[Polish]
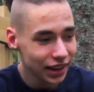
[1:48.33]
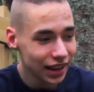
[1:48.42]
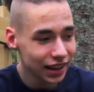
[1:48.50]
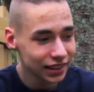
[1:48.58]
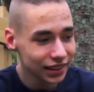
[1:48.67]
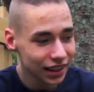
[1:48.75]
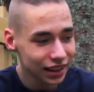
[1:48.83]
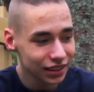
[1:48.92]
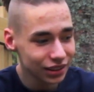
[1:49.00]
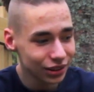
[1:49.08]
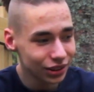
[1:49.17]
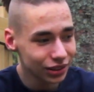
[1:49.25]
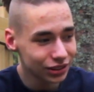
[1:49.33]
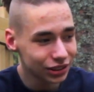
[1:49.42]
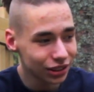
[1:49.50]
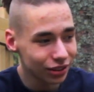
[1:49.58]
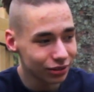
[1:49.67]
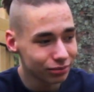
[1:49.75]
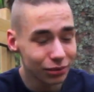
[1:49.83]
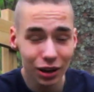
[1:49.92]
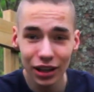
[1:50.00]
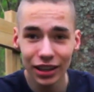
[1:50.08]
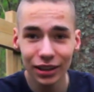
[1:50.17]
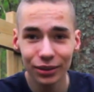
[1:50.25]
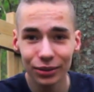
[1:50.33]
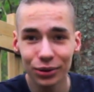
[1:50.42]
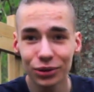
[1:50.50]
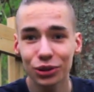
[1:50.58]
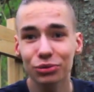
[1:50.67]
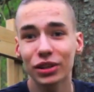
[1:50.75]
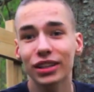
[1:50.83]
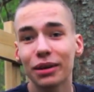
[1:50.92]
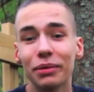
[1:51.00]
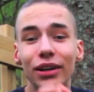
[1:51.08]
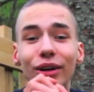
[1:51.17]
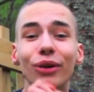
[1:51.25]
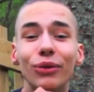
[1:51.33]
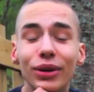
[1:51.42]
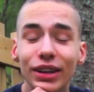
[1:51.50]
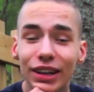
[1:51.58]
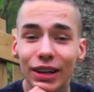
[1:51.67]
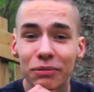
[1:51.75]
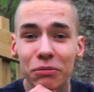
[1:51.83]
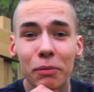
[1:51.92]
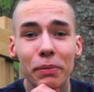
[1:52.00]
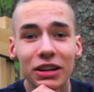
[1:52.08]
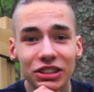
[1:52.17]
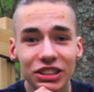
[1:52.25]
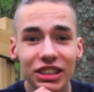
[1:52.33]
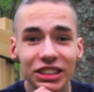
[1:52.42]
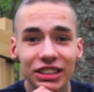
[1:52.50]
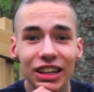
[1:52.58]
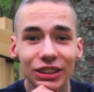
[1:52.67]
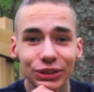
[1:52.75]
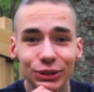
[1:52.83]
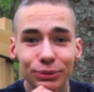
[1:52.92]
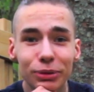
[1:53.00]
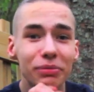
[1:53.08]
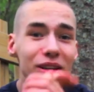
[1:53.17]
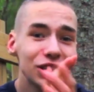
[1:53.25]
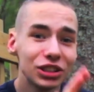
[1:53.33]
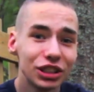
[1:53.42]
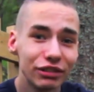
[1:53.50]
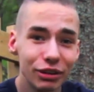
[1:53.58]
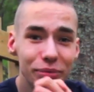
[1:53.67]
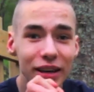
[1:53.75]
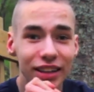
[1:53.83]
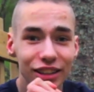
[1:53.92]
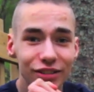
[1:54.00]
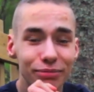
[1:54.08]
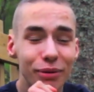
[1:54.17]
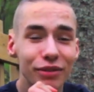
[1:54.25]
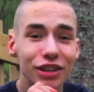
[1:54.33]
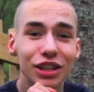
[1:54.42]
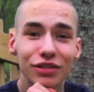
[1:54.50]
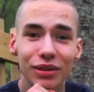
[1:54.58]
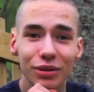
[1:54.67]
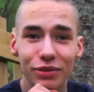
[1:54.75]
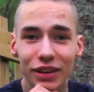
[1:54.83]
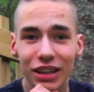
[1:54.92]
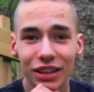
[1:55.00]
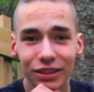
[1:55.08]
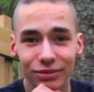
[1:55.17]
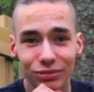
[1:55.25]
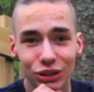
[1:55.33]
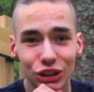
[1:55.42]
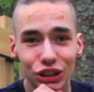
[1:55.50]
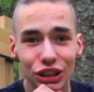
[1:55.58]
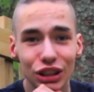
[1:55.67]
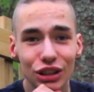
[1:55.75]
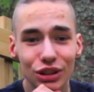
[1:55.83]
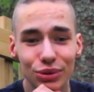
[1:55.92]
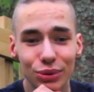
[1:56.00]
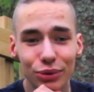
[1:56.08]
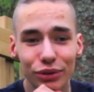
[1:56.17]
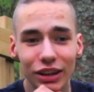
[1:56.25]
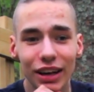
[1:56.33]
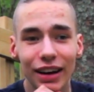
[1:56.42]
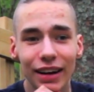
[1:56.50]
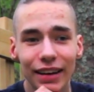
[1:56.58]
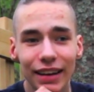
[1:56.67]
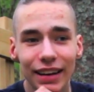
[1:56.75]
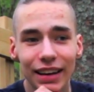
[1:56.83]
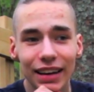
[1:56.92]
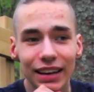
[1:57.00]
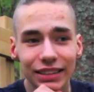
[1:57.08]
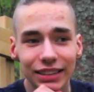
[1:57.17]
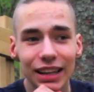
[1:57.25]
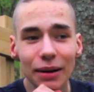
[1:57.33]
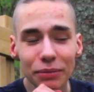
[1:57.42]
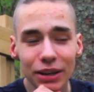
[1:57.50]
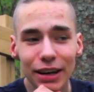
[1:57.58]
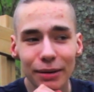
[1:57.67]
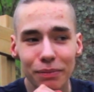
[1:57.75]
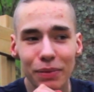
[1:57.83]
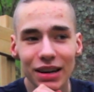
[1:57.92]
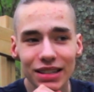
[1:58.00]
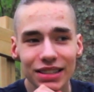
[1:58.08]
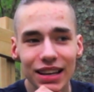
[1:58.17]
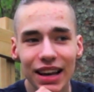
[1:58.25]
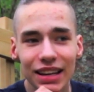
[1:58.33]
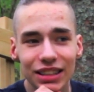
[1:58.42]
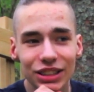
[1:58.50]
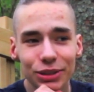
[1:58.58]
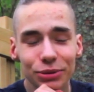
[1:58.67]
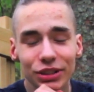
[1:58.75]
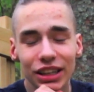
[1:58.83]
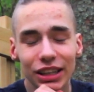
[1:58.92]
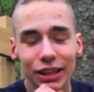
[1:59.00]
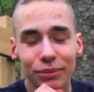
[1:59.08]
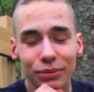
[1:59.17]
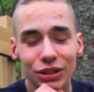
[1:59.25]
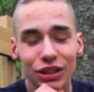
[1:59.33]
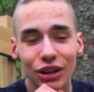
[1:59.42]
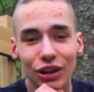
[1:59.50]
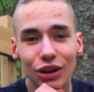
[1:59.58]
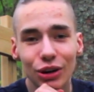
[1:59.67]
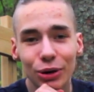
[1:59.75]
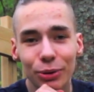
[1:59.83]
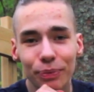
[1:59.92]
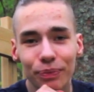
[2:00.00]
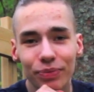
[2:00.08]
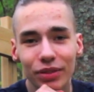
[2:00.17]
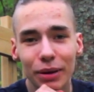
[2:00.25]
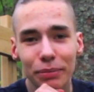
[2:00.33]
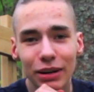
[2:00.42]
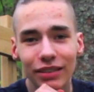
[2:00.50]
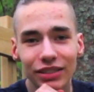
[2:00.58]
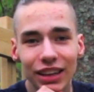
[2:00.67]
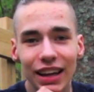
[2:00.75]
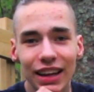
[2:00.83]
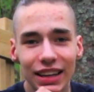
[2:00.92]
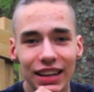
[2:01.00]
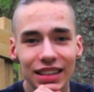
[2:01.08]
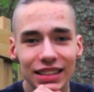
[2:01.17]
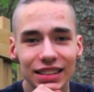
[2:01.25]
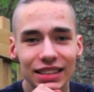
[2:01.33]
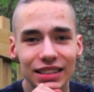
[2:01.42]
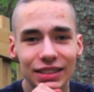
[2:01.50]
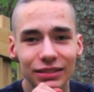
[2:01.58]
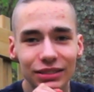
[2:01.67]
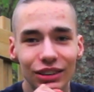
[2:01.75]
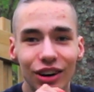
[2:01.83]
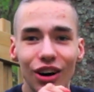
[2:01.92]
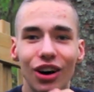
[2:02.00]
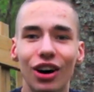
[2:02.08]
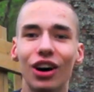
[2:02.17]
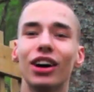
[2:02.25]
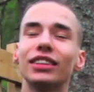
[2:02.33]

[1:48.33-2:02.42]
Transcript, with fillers: a tak to co? Mogę usiąść przed kamerą, popatrzeć na nią, popatrzeć się w obiektyw, powiedzieć Wam dwa, trzy słówka. Dla mnie pasja jest czymś takim, co naprawdę jest o,